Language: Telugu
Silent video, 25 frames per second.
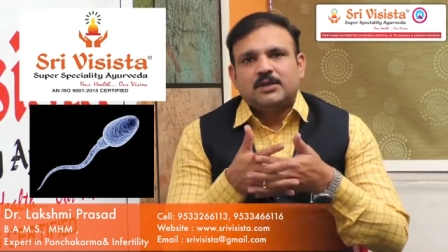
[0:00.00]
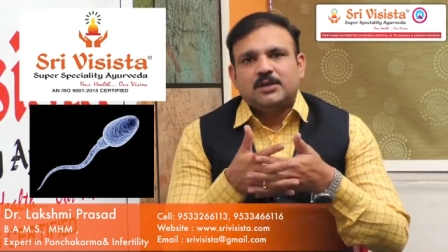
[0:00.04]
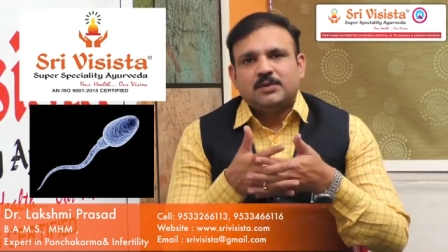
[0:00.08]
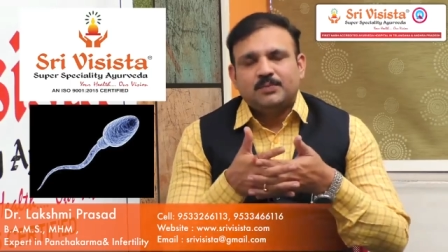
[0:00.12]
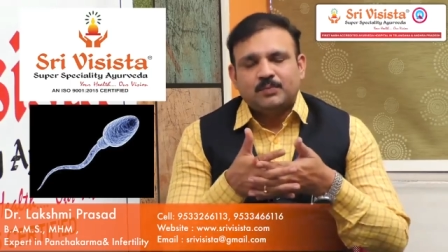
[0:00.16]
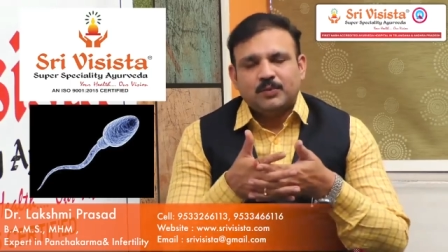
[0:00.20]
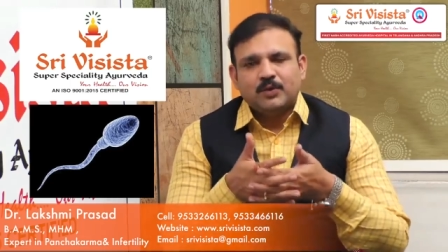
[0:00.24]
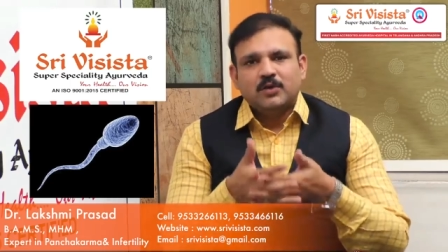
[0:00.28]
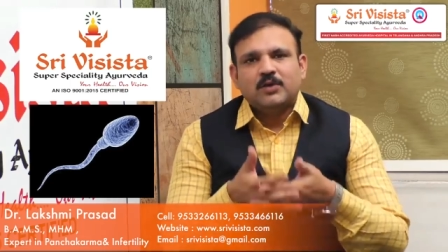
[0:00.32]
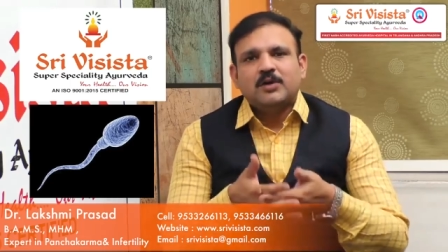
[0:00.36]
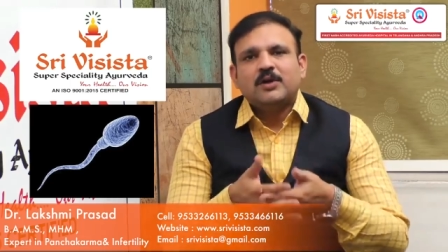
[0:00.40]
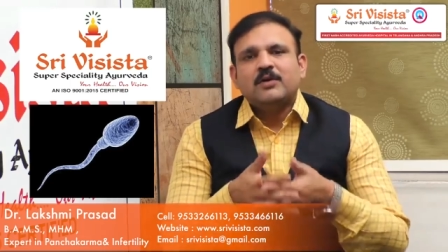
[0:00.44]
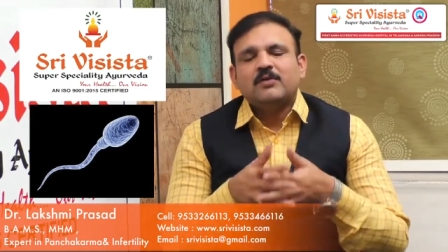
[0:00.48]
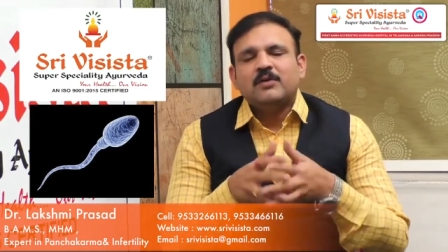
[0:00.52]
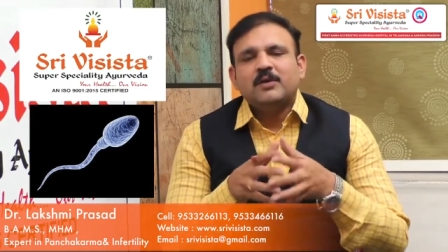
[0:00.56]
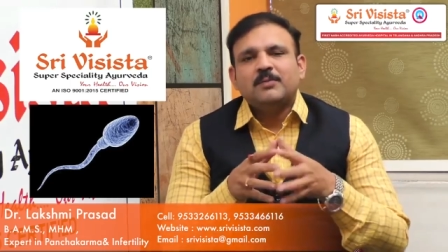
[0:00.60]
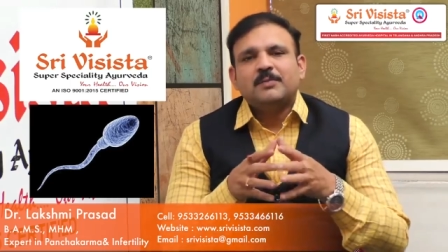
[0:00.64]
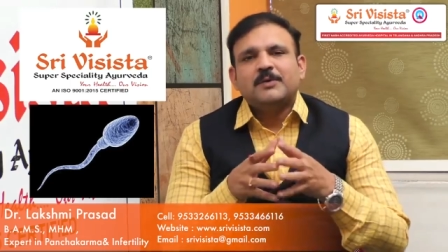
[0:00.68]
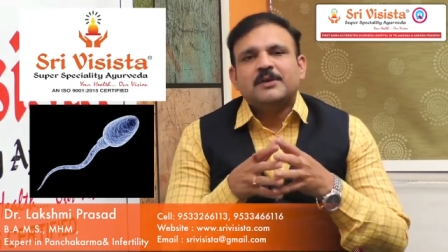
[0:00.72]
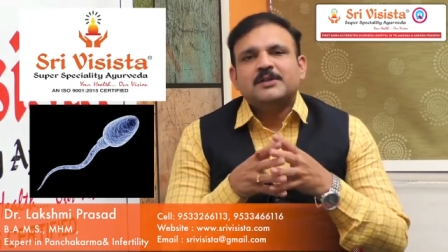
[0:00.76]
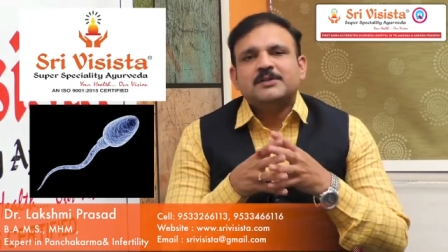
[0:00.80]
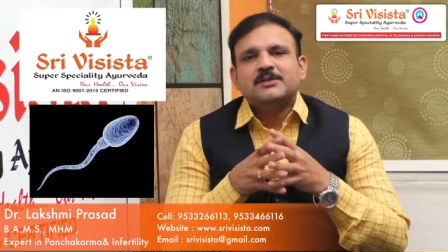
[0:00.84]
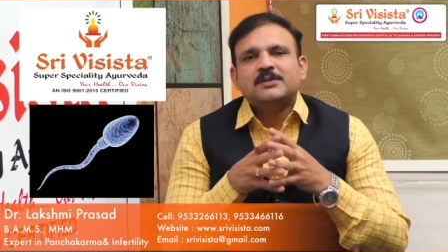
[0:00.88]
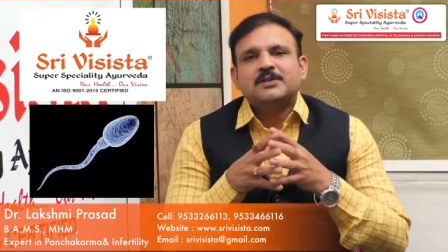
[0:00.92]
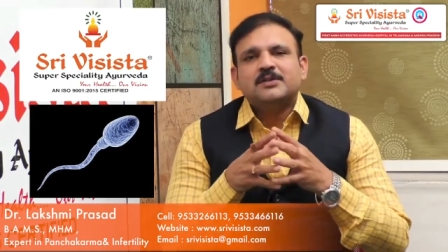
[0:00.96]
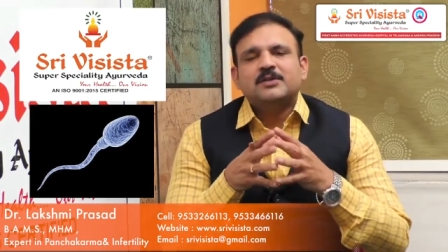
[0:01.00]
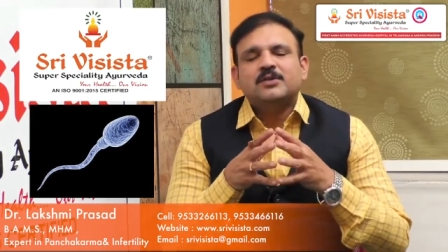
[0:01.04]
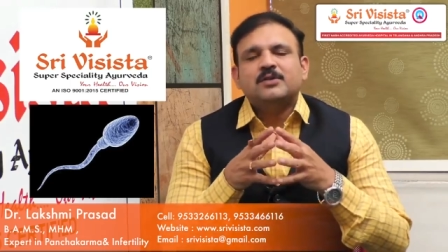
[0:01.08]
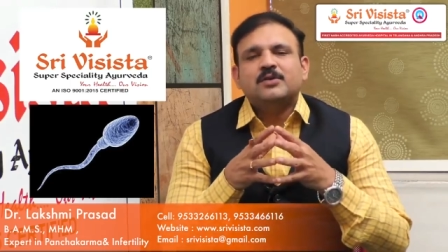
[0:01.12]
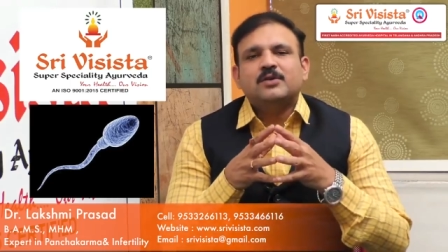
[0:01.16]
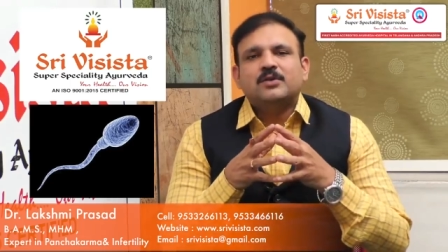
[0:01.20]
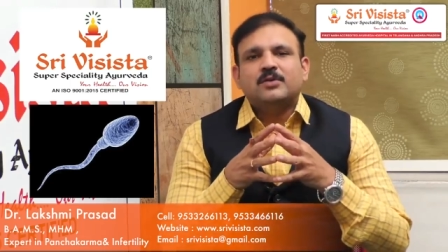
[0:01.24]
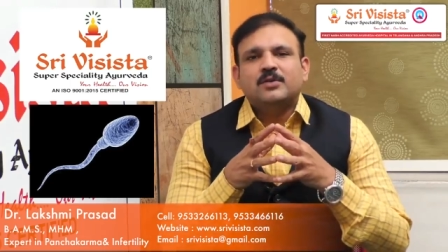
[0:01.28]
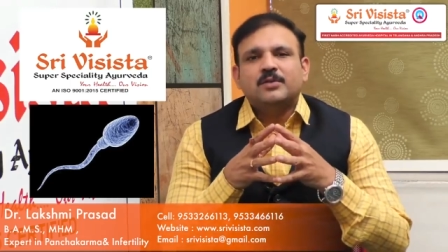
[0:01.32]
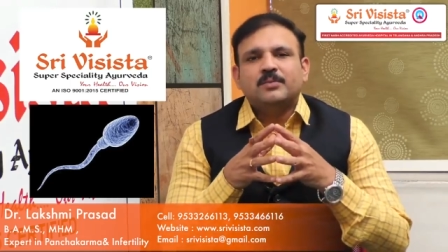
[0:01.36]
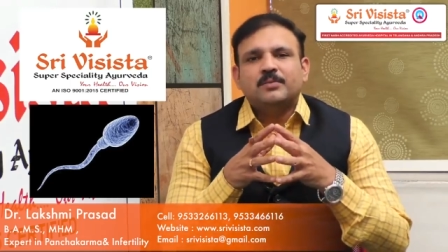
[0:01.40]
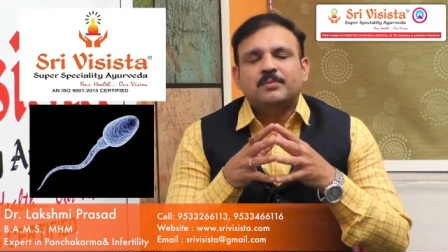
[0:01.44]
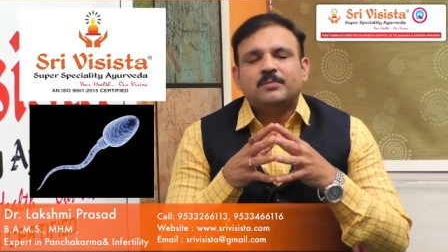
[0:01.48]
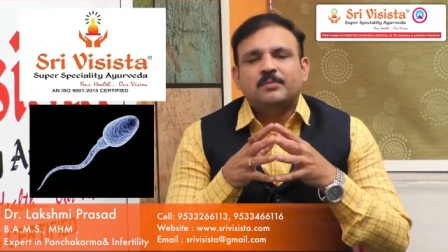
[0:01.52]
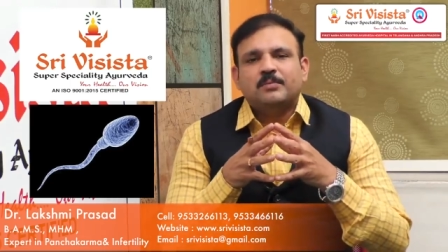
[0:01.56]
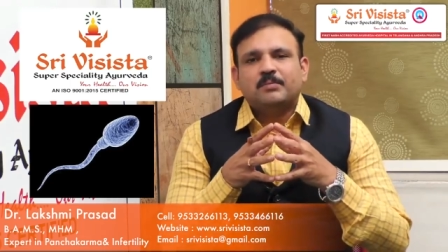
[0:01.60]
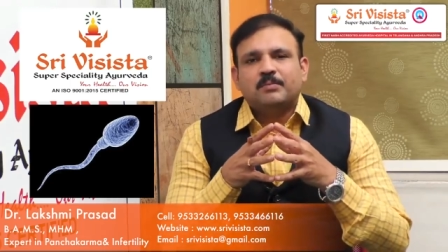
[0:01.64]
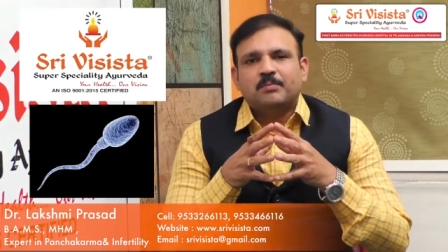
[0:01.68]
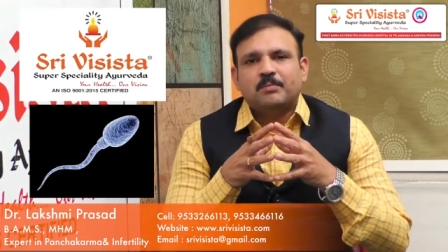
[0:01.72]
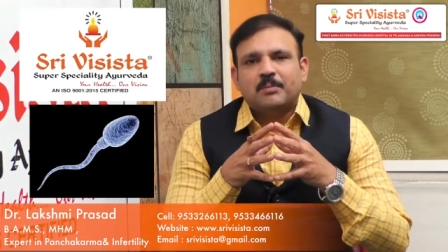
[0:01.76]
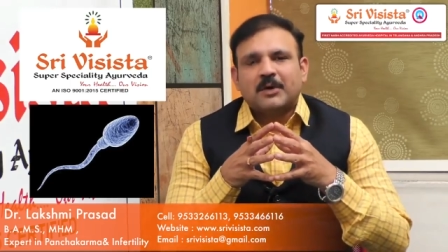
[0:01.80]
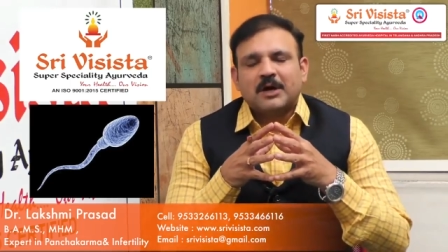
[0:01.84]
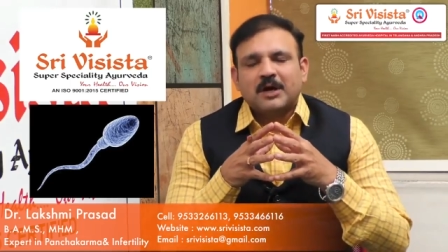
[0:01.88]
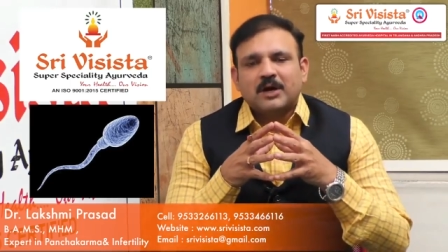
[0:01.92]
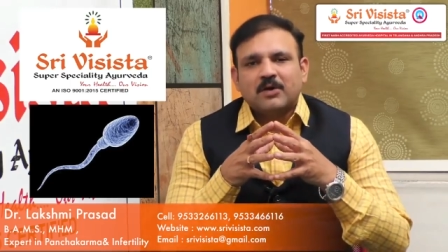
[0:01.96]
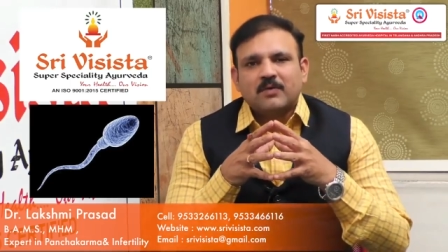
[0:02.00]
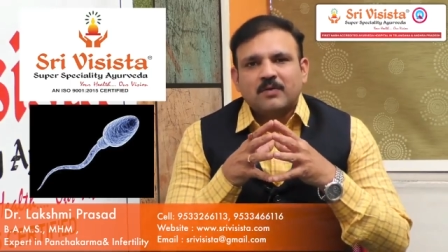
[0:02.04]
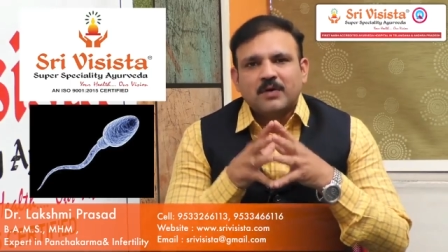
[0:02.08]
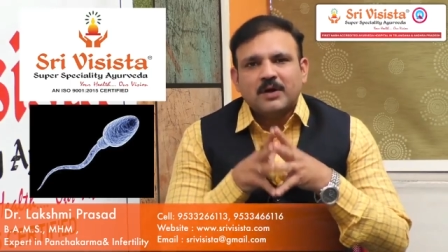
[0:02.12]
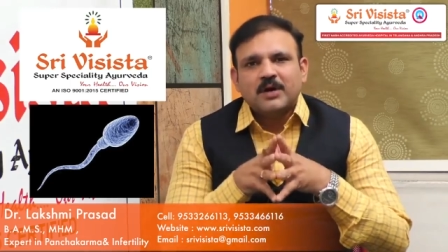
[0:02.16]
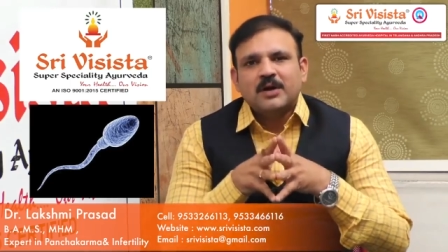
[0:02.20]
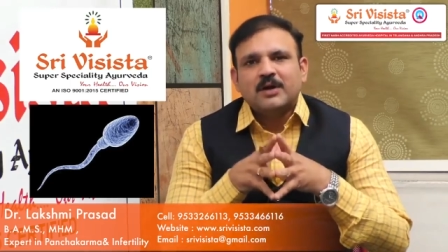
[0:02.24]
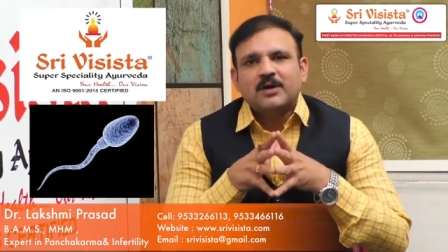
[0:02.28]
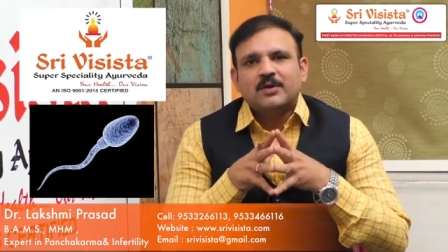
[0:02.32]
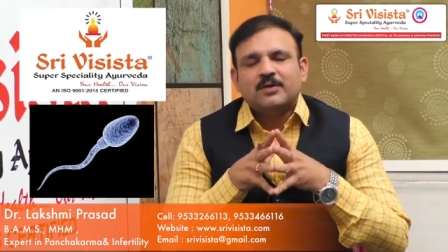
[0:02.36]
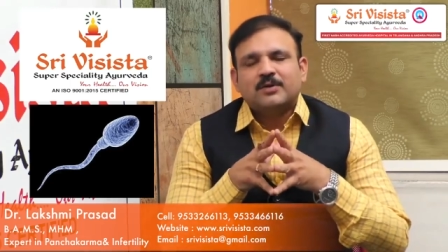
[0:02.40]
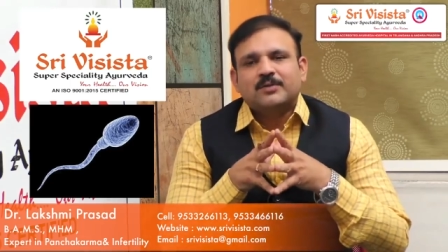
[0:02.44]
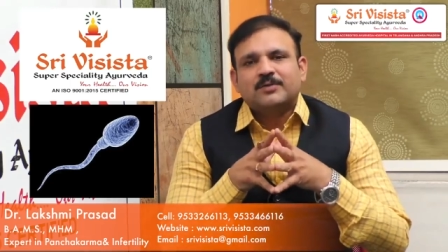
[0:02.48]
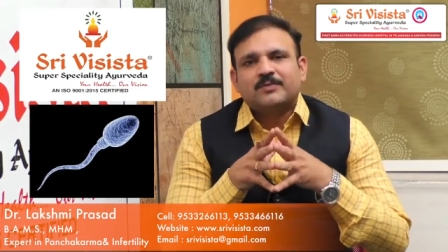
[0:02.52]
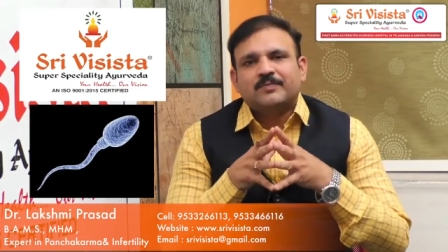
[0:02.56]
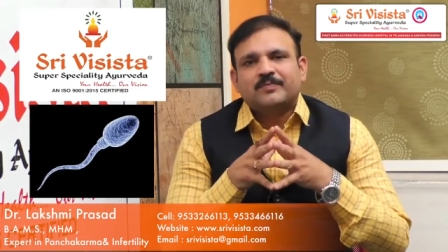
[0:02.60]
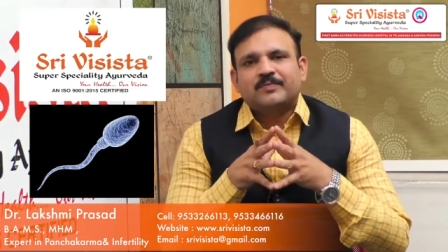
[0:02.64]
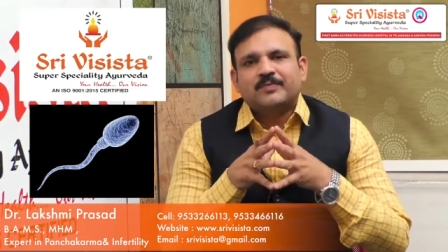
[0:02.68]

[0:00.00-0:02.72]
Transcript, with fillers: ఇప్పుడున్నటువంటి పరిస్థితుల్లో మగవారిలో